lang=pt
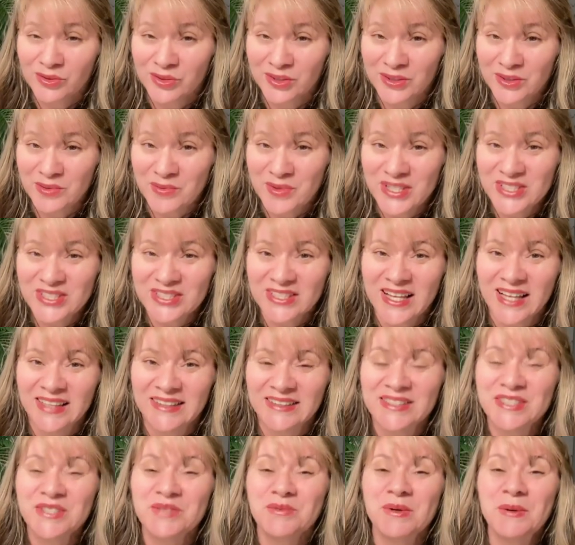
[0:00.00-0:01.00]
totalmente da
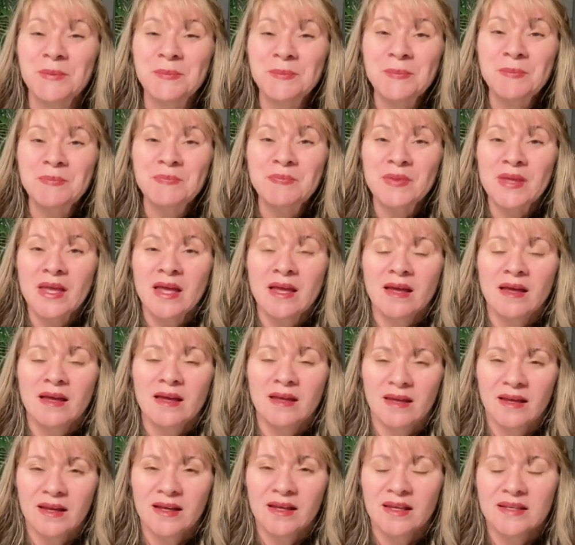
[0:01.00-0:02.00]
língua,
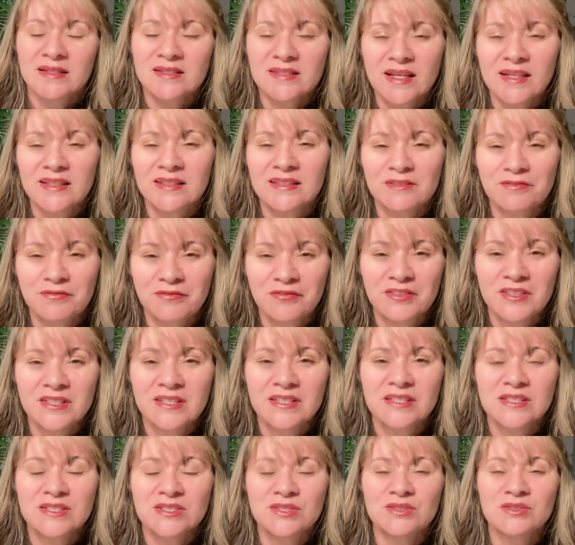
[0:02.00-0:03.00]
é, requer
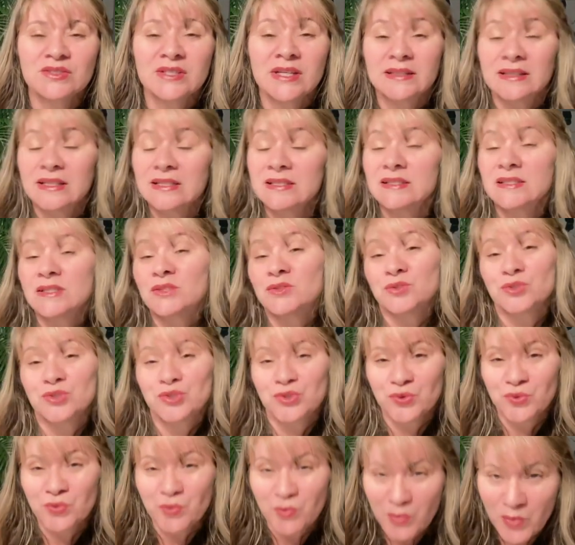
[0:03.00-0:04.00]
sacrifício e até senso
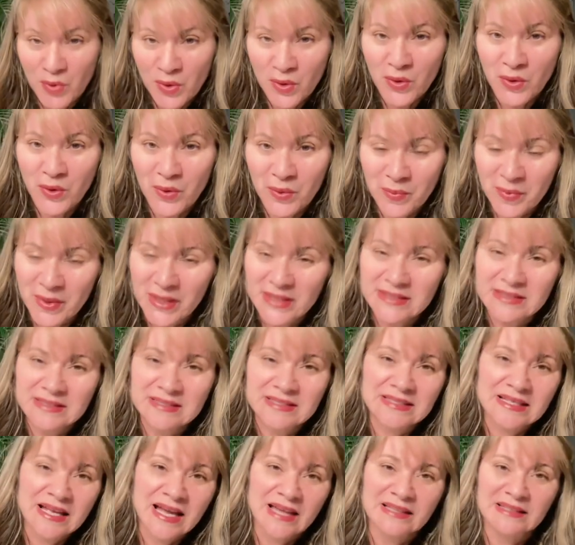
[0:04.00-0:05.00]
de humor para se
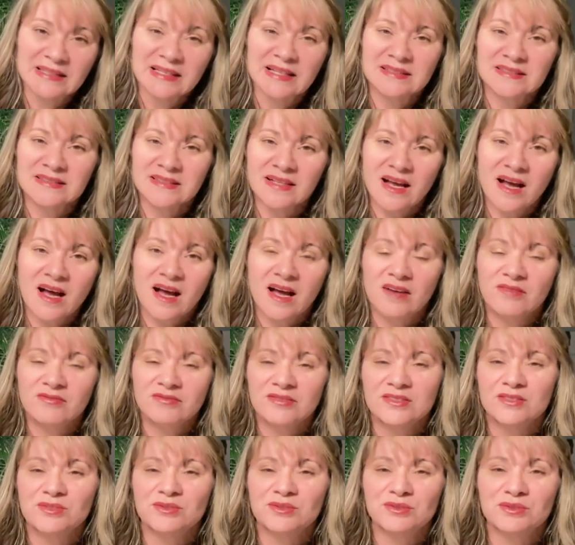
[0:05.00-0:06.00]
sair das
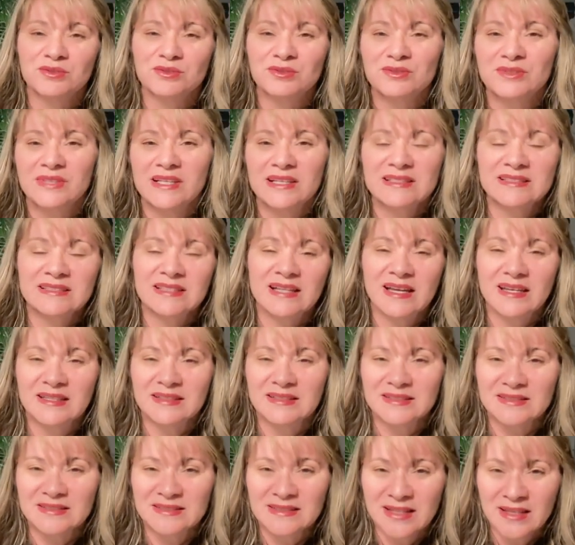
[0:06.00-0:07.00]
gafes, do, do, das
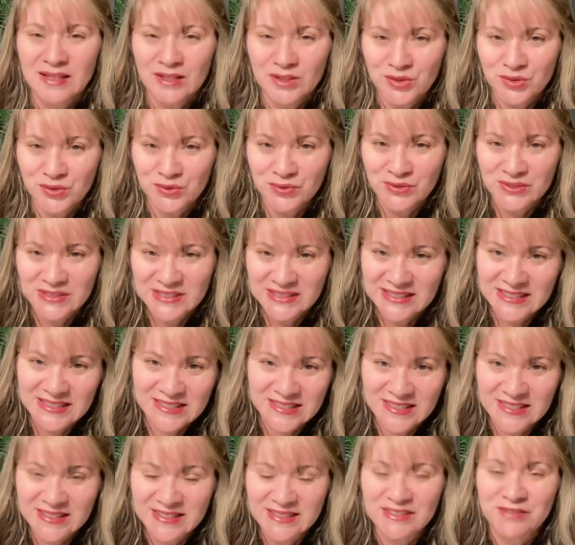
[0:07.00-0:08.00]
saias justas que a
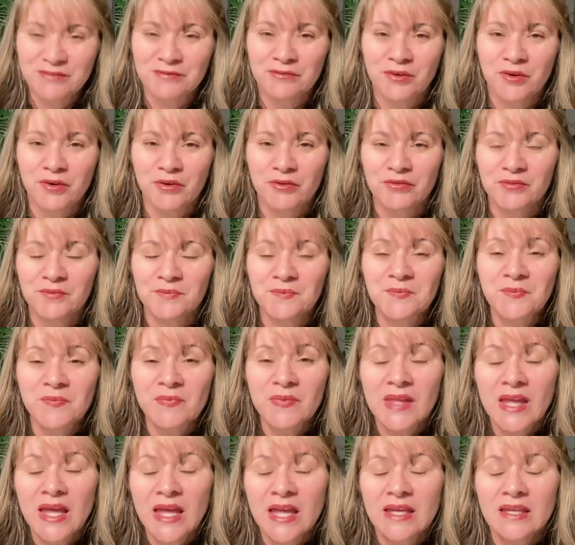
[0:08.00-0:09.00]
gente se envolve.
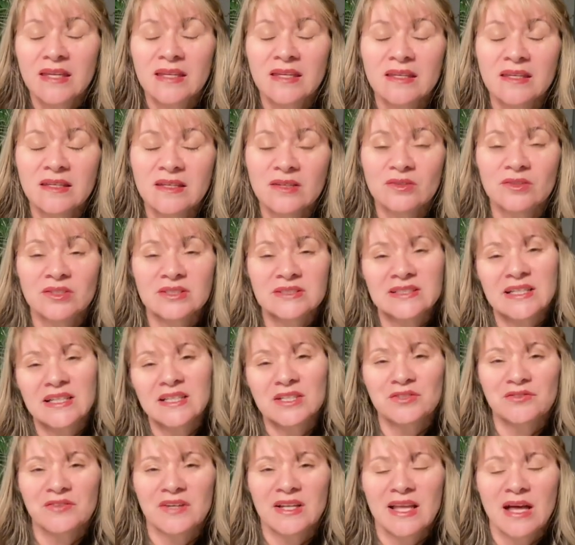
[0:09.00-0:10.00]
E eu
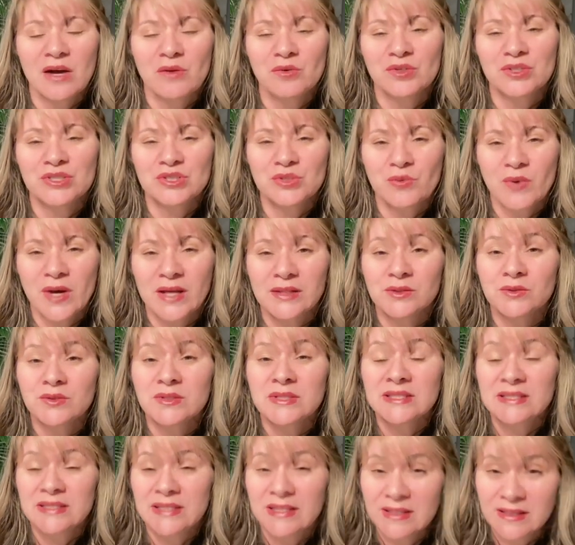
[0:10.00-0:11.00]
gostaria de falar hoje quatro
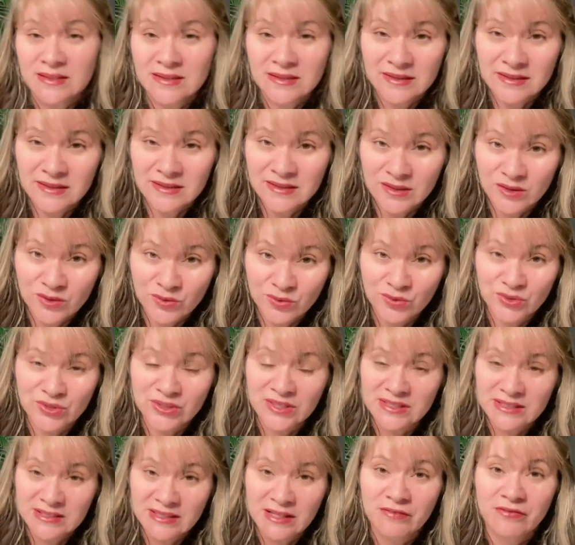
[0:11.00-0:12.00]
Cs que são os
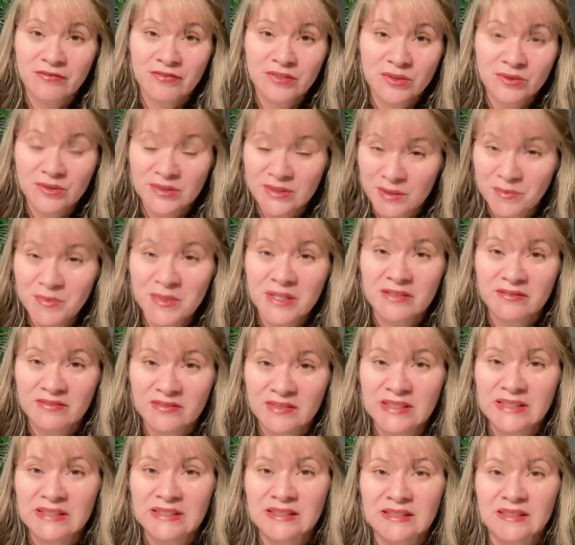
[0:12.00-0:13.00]
desafios na minha
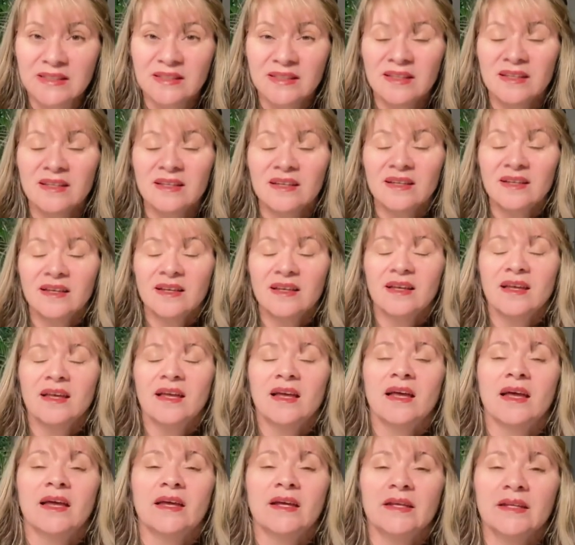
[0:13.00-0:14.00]
vida.
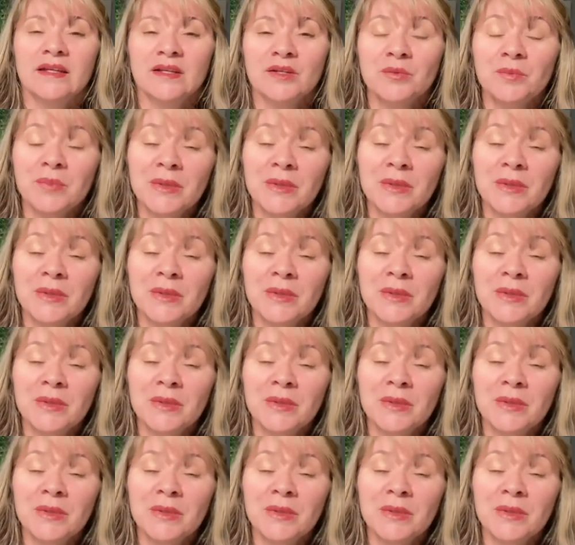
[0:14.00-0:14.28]
É, e o